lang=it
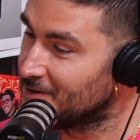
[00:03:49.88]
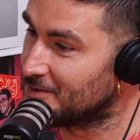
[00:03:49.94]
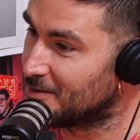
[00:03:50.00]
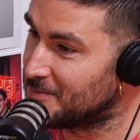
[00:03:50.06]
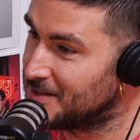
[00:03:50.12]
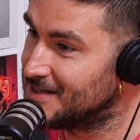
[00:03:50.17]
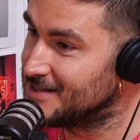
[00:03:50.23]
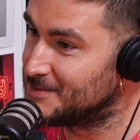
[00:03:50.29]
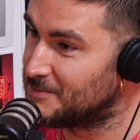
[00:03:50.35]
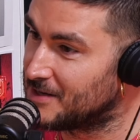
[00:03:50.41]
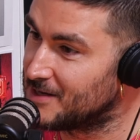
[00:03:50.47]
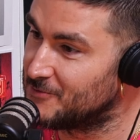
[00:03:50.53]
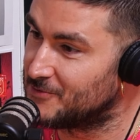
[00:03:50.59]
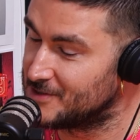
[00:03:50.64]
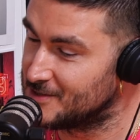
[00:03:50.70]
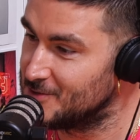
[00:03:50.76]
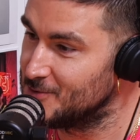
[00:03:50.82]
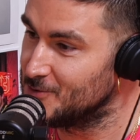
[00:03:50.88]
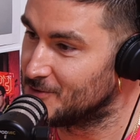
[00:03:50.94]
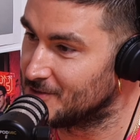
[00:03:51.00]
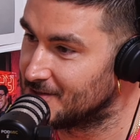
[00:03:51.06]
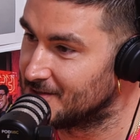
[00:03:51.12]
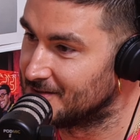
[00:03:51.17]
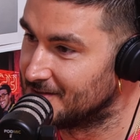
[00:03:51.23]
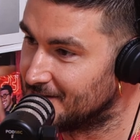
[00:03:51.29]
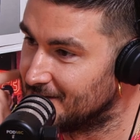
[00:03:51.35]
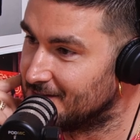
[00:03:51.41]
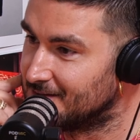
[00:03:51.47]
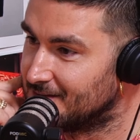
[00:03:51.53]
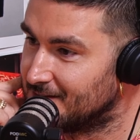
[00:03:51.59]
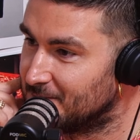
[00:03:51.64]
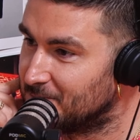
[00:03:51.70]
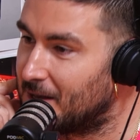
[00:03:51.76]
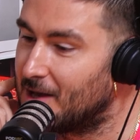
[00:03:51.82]
è una bellissima Vedi? riflessione. Ecco.
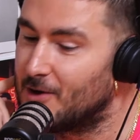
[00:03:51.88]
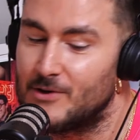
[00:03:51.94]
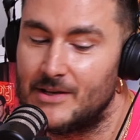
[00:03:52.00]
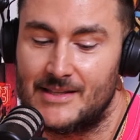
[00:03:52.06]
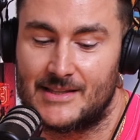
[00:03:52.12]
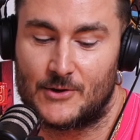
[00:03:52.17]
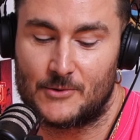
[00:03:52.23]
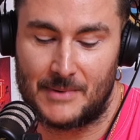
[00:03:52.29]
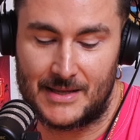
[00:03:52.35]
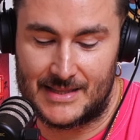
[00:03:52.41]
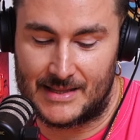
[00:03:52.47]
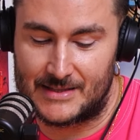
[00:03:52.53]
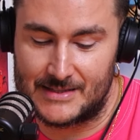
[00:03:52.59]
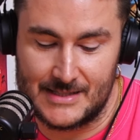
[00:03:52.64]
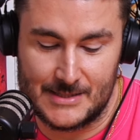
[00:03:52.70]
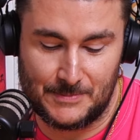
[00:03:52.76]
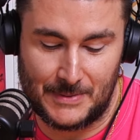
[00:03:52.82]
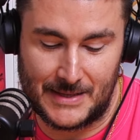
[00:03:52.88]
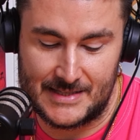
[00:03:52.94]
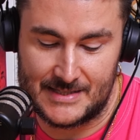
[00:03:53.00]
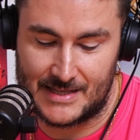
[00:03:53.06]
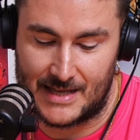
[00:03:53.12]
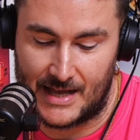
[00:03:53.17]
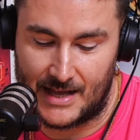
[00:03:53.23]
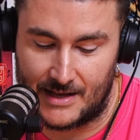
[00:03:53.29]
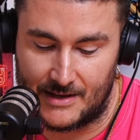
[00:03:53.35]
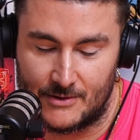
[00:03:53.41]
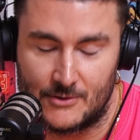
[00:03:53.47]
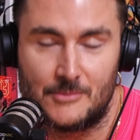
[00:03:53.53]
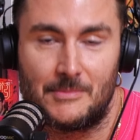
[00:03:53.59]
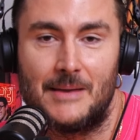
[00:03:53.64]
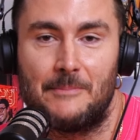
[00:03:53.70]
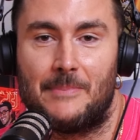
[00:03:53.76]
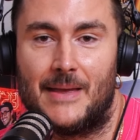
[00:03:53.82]
Ma Orietta ormai dispensa
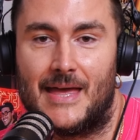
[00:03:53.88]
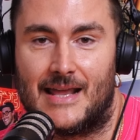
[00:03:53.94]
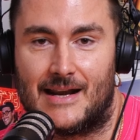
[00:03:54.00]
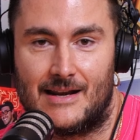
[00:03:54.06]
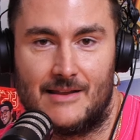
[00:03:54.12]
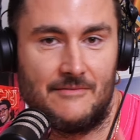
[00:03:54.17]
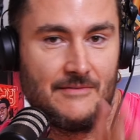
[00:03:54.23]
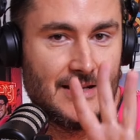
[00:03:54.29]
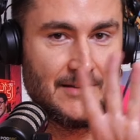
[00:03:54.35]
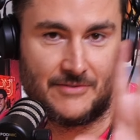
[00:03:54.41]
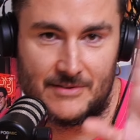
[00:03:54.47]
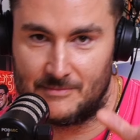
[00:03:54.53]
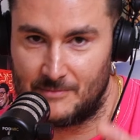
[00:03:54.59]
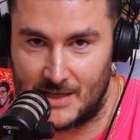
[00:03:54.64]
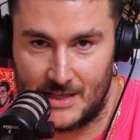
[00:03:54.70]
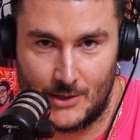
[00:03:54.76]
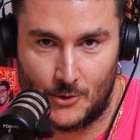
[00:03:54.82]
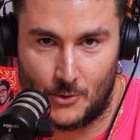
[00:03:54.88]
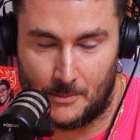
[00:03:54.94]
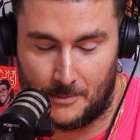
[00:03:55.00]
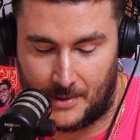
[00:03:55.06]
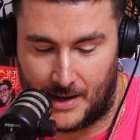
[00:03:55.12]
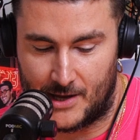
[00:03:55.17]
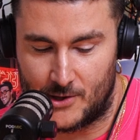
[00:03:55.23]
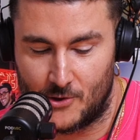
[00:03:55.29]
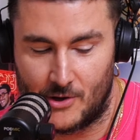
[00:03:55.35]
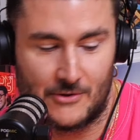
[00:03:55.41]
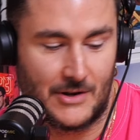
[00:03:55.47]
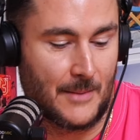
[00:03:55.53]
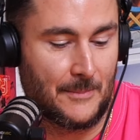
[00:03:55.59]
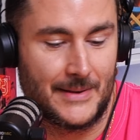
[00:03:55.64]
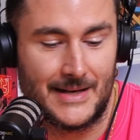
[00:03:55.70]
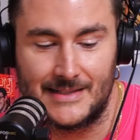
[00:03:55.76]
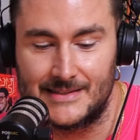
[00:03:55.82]
ormai perle, ve ne, fa, me ne dico un paio. Allora,
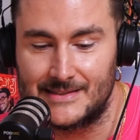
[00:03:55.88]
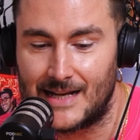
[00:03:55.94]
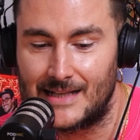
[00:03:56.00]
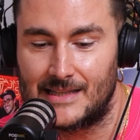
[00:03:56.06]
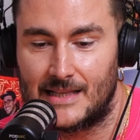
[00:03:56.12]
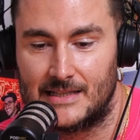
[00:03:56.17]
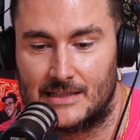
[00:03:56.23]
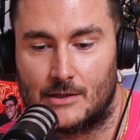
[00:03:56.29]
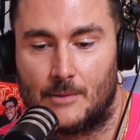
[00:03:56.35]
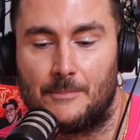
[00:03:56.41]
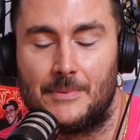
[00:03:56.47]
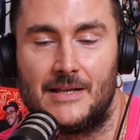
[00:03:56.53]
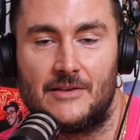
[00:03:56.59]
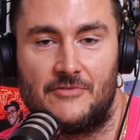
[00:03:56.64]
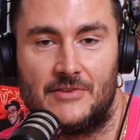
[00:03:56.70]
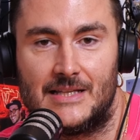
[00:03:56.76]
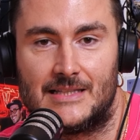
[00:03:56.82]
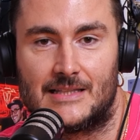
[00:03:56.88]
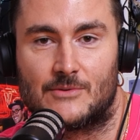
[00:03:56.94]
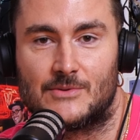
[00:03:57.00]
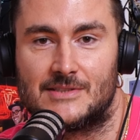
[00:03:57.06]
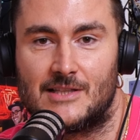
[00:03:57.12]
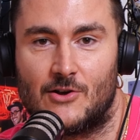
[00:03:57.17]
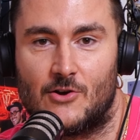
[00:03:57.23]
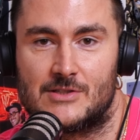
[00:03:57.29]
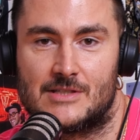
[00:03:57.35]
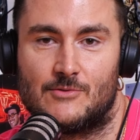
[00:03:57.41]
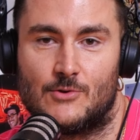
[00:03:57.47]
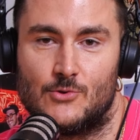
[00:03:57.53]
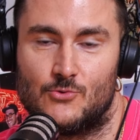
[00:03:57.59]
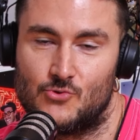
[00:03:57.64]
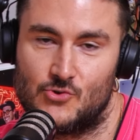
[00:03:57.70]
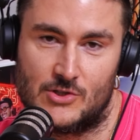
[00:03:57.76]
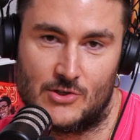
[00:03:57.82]
appena entrata ha detto, appena finita questa cosa
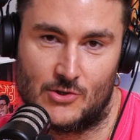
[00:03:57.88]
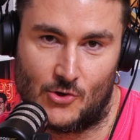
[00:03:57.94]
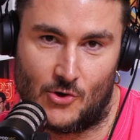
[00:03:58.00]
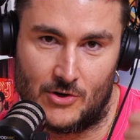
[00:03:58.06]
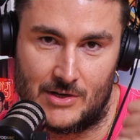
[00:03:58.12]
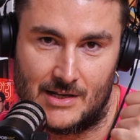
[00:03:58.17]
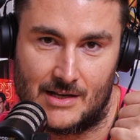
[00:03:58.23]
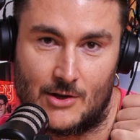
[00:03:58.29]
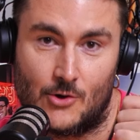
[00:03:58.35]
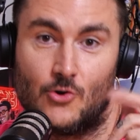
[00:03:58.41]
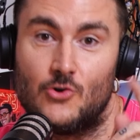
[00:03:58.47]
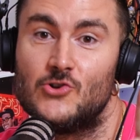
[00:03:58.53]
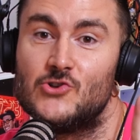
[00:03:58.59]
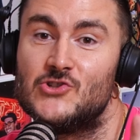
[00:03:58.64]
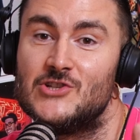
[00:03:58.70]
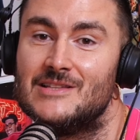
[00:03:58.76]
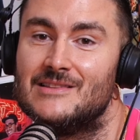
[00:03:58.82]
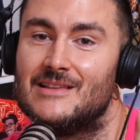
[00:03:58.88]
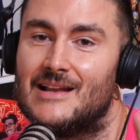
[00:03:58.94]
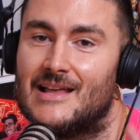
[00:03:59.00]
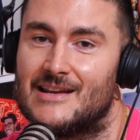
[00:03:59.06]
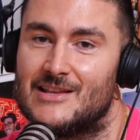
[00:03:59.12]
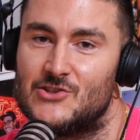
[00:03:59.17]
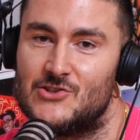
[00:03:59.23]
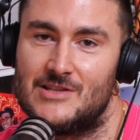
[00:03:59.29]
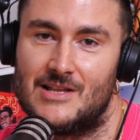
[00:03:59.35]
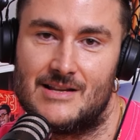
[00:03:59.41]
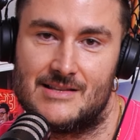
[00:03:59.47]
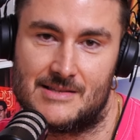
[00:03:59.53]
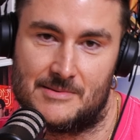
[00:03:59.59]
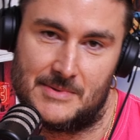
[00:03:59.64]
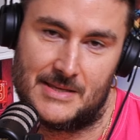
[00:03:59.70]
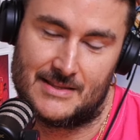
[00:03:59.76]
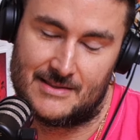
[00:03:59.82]
voglio un gin tonic, col gin della regina
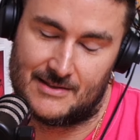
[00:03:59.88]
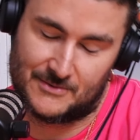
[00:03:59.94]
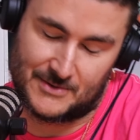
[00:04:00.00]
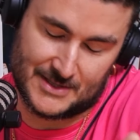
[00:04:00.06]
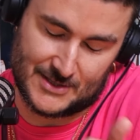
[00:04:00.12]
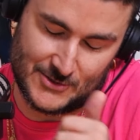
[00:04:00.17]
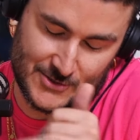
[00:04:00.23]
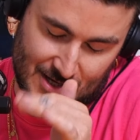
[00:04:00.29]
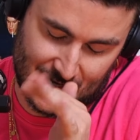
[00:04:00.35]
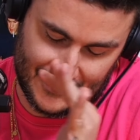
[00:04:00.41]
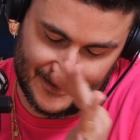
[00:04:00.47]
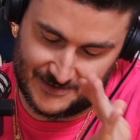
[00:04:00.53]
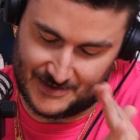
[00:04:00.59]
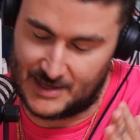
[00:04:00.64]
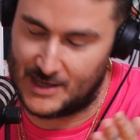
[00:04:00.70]
Elisabetta, quindi già certo.